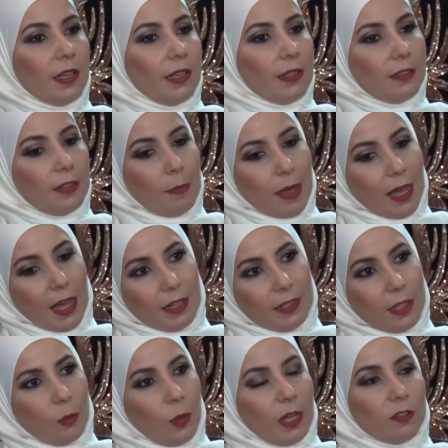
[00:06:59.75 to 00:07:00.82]
يتبع
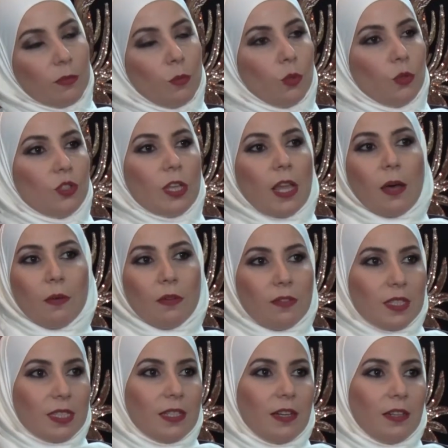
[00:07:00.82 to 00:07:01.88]
هذا الوقت مو نساوي
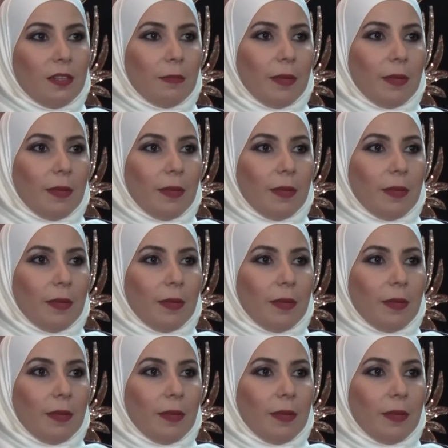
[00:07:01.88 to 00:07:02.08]
فستان